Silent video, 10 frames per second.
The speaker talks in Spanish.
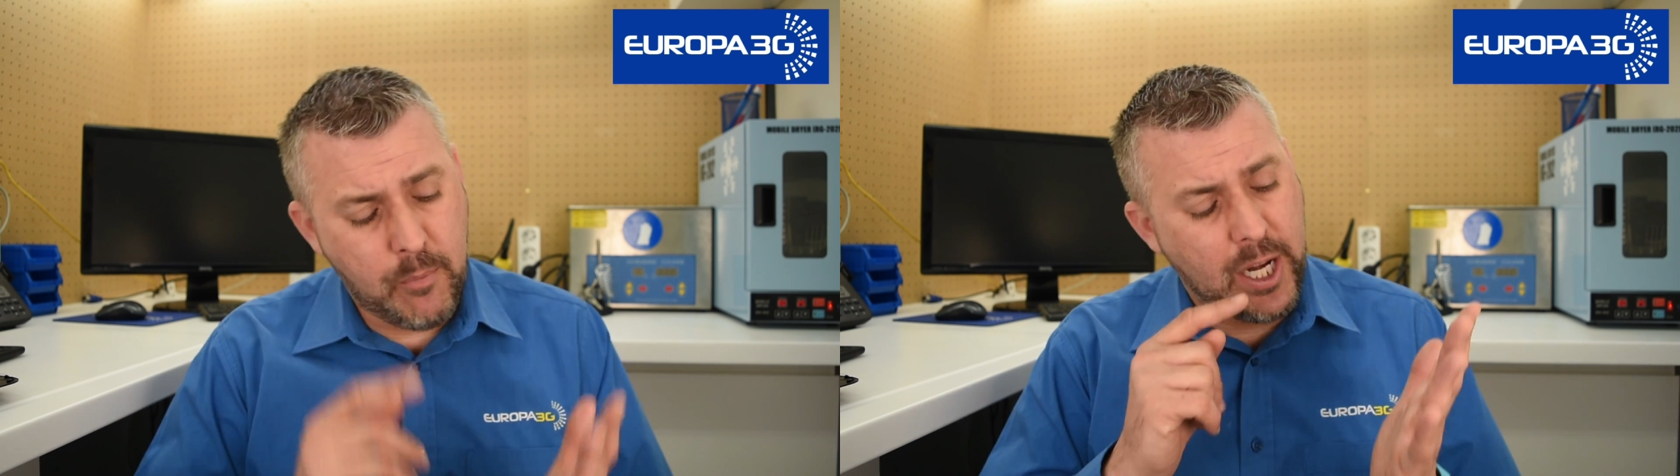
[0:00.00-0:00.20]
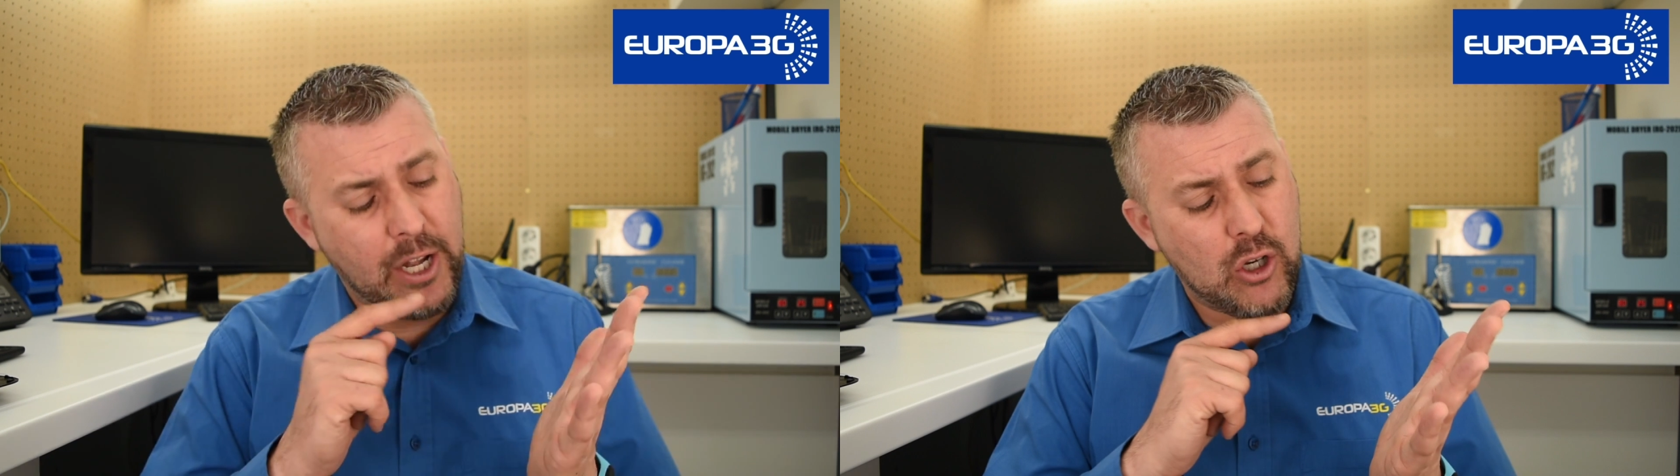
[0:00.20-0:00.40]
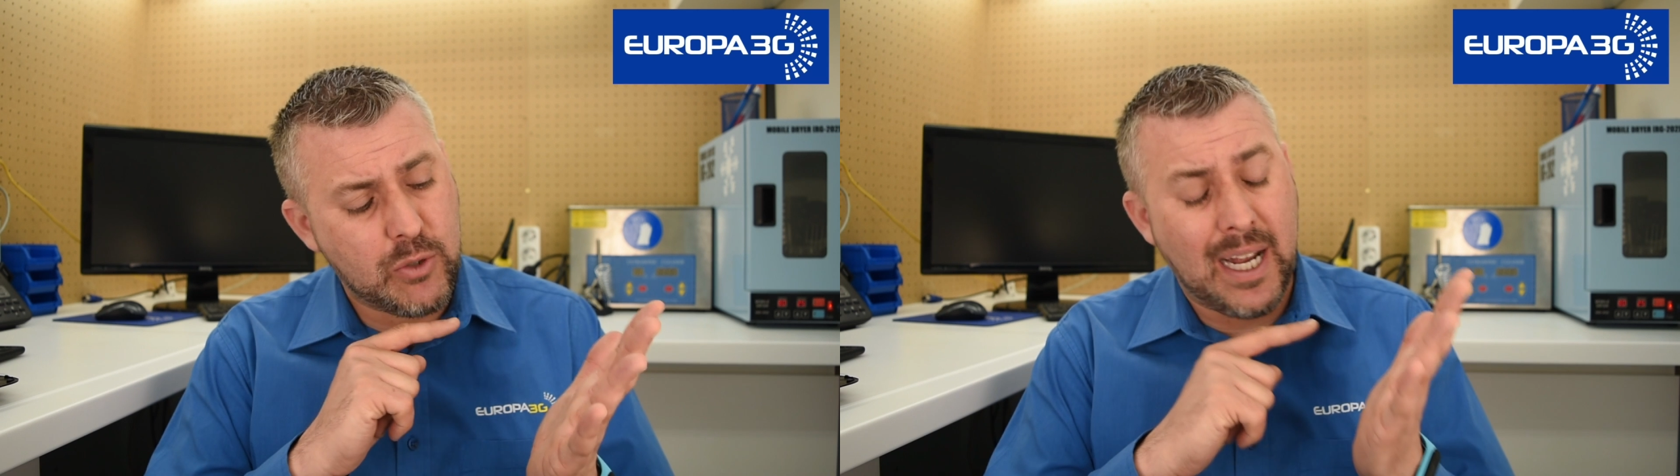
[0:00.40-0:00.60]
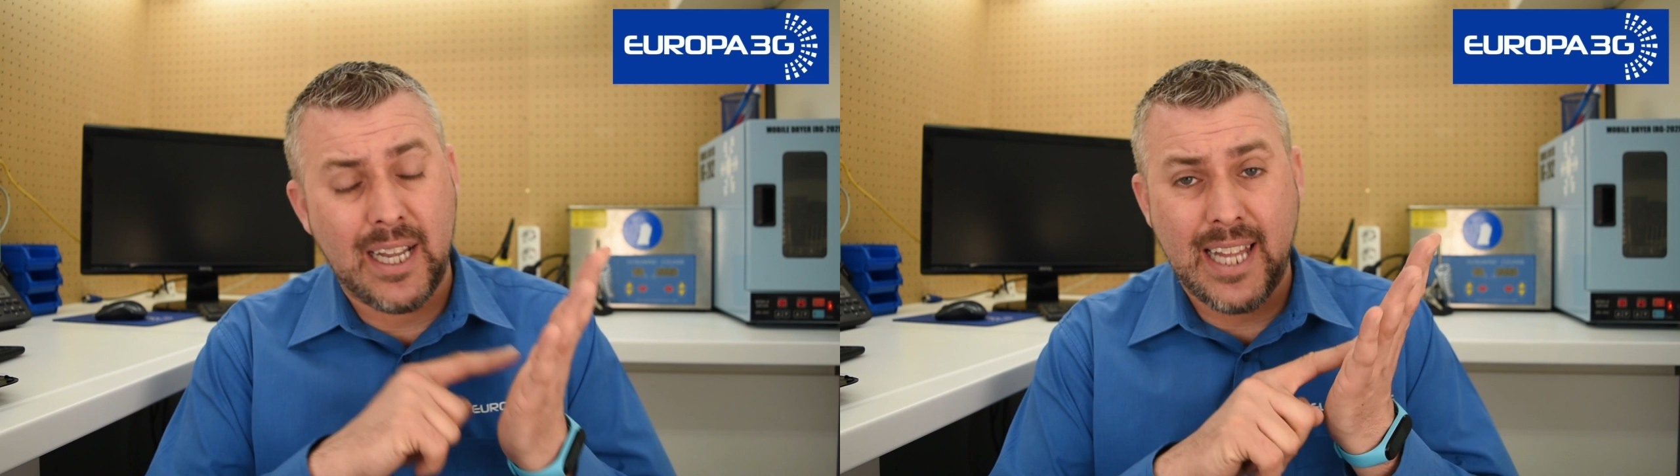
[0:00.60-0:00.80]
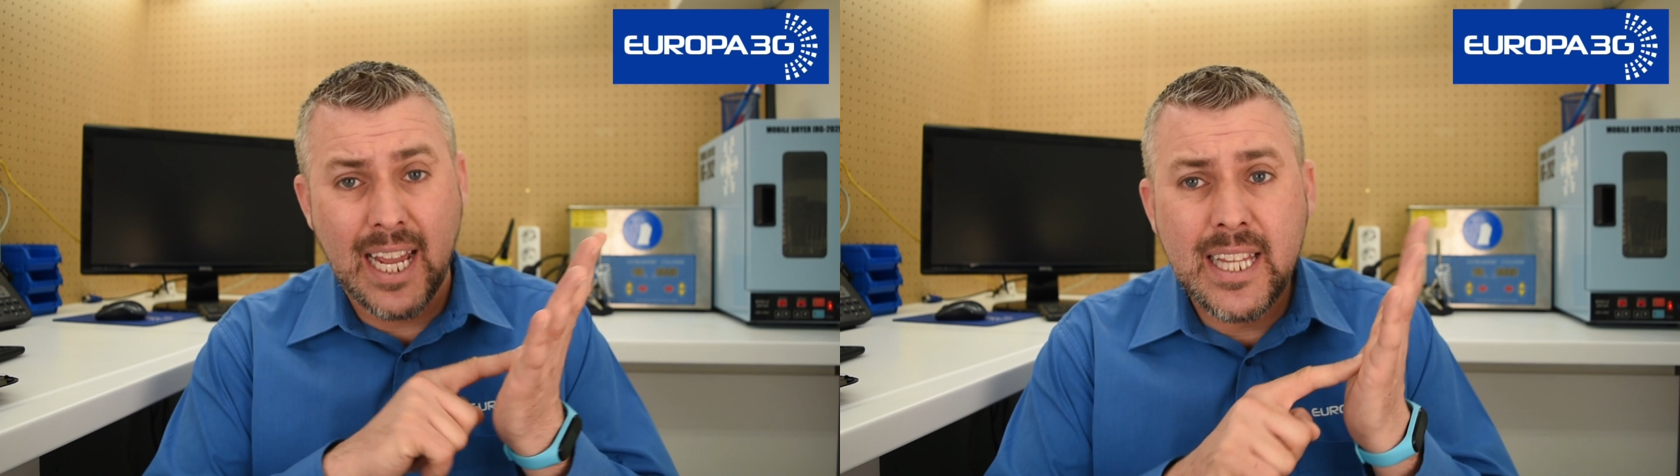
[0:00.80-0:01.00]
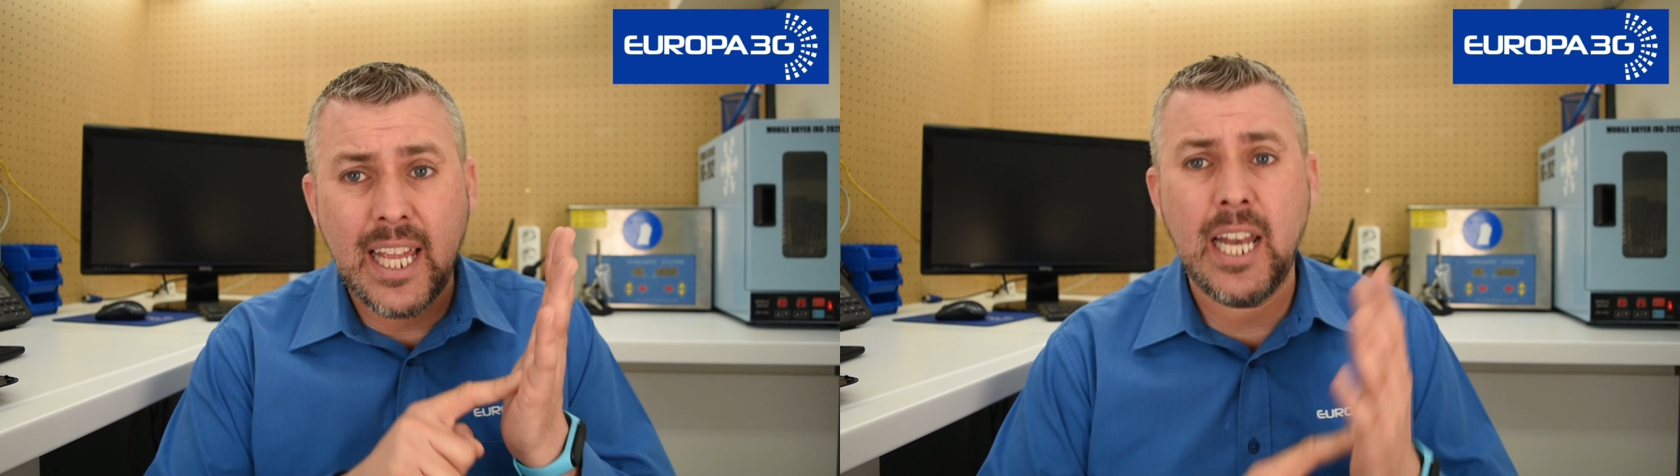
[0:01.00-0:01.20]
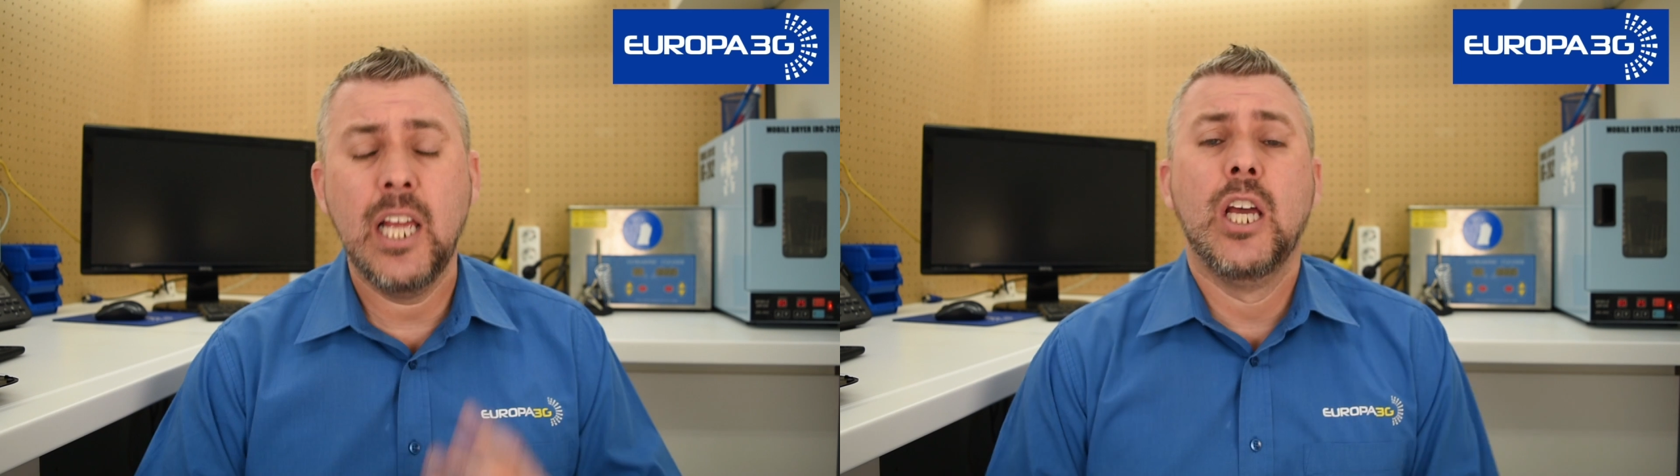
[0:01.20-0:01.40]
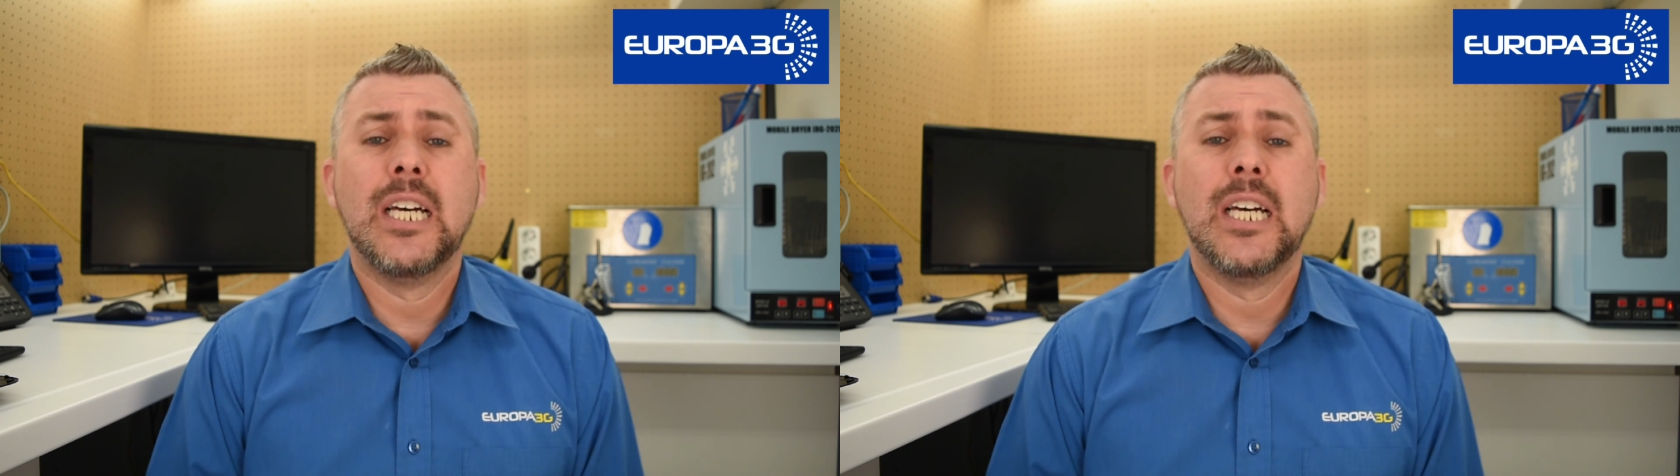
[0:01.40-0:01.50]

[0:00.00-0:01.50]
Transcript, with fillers: porque no os va el táctil,